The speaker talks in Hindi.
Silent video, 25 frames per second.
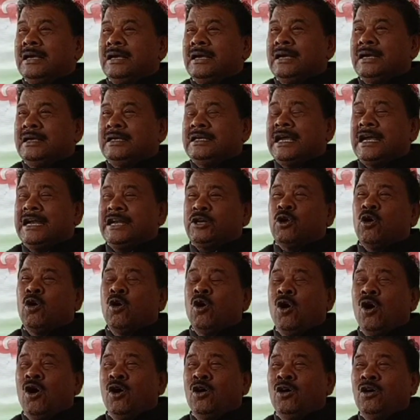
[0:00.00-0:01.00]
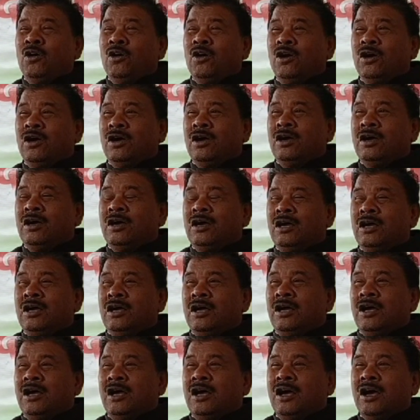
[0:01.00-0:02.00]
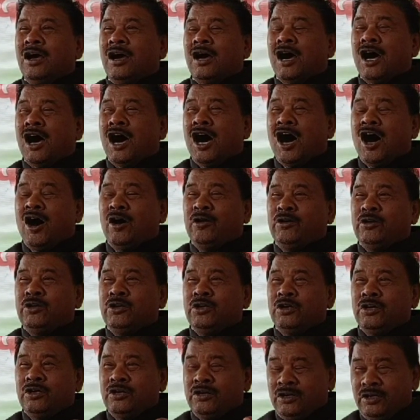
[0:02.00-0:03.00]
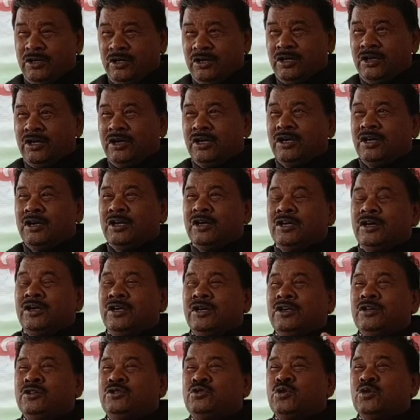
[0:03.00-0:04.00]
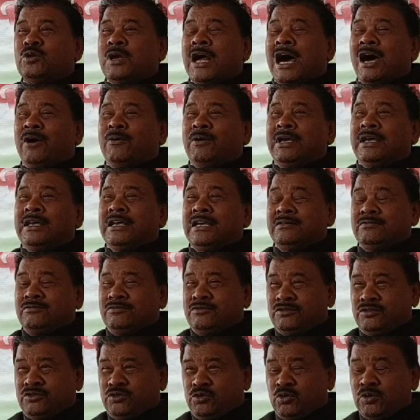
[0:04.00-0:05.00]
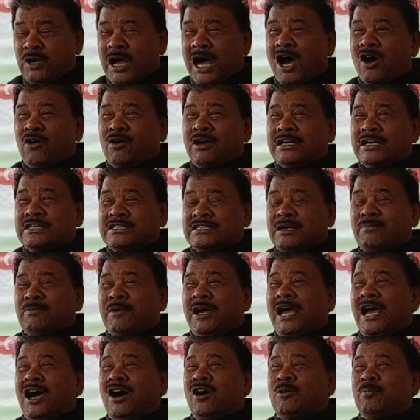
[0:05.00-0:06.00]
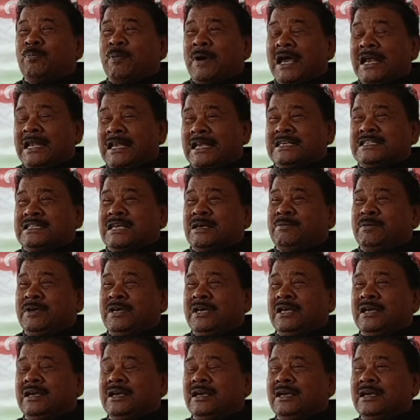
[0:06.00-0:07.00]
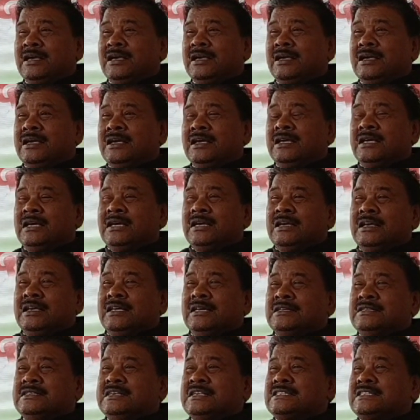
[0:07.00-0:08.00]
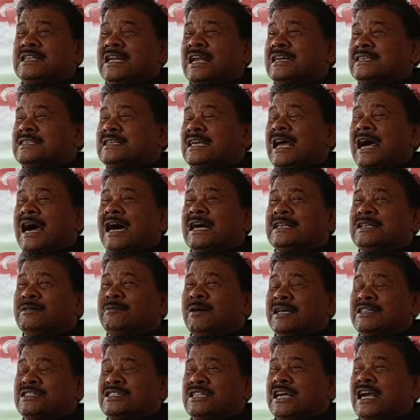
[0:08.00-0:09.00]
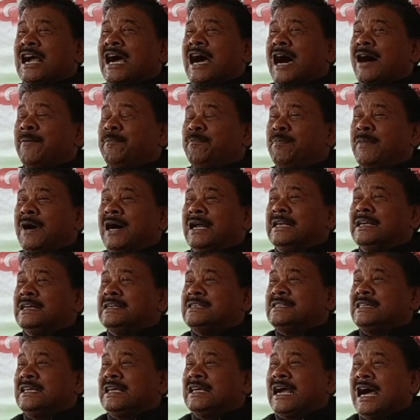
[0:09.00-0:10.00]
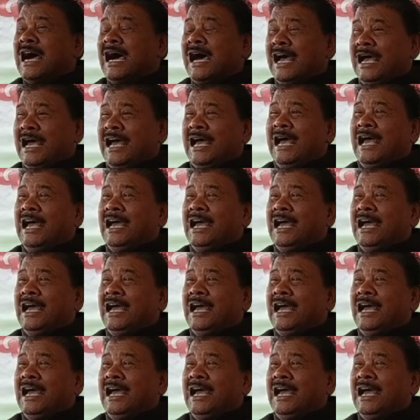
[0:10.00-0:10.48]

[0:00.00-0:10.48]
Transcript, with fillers: ये ढोंग और चुनावी चुनाव के समय और पहले से भी जिस तरह से आदिवासी का अपमान इसी का है